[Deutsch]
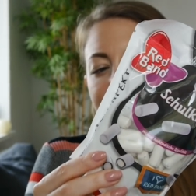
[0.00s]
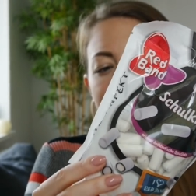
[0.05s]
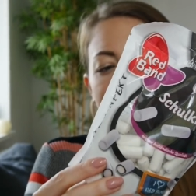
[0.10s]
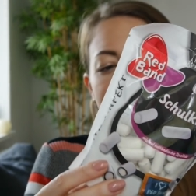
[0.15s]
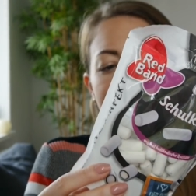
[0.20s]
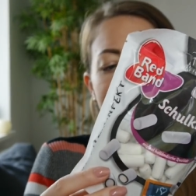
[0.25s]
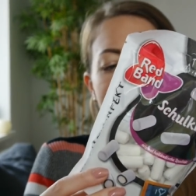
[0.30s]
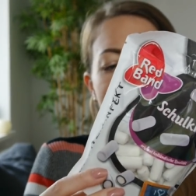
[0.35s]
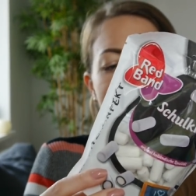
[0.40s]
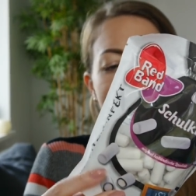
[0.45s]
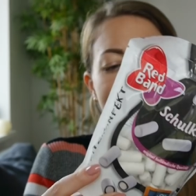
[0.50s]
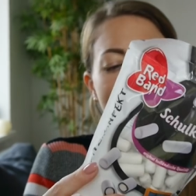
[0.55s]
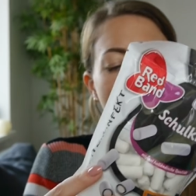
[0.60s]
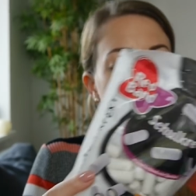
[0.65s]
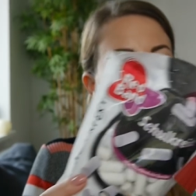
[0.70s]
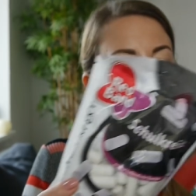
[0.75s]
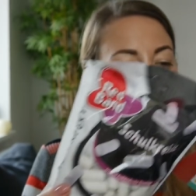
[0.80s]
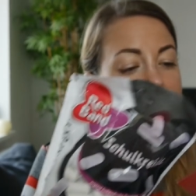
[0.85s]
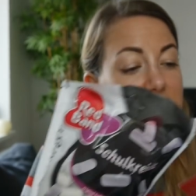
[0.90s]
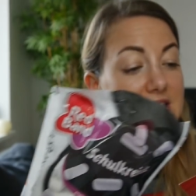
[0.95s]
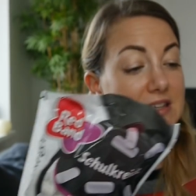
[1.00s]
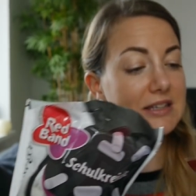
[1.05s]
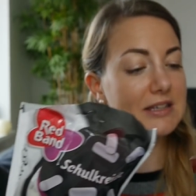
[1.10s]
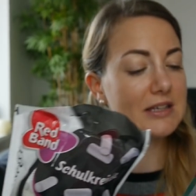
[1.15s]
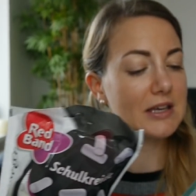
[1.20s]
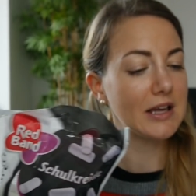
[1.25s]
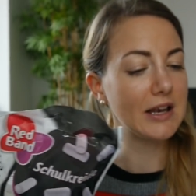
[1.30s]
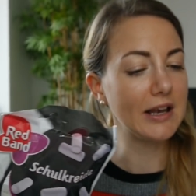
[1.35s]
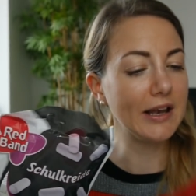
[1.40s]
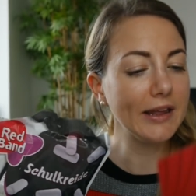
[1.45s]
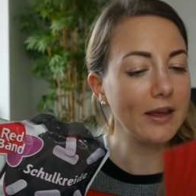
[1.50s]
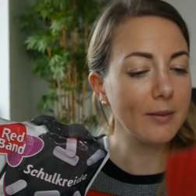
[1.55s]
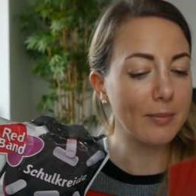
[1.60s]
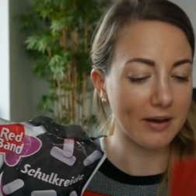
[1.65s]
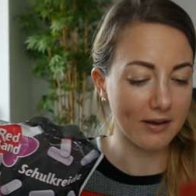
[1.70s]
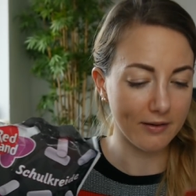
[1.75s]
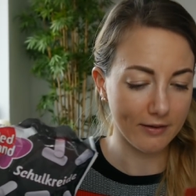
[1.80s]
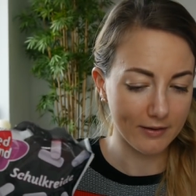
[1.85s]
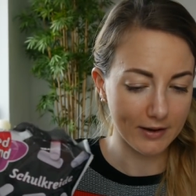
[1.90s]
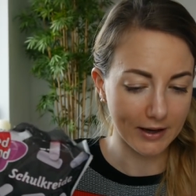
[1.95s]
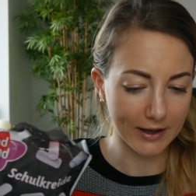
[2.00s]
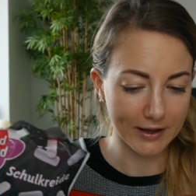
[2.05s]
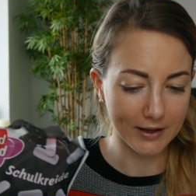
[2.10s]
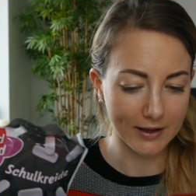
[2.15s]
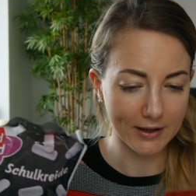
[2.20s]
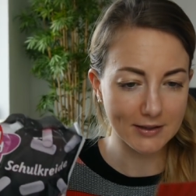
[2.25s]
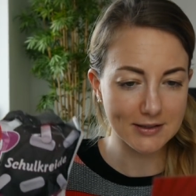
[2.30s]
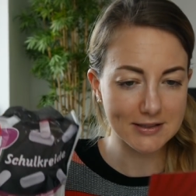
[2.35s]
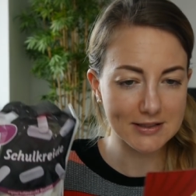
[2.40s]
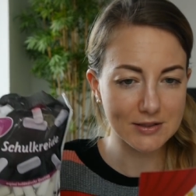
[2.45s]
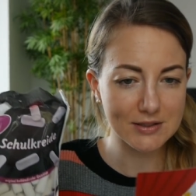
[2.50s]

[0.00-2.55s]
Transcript: So sieht es aus und ich liebe Lakritz.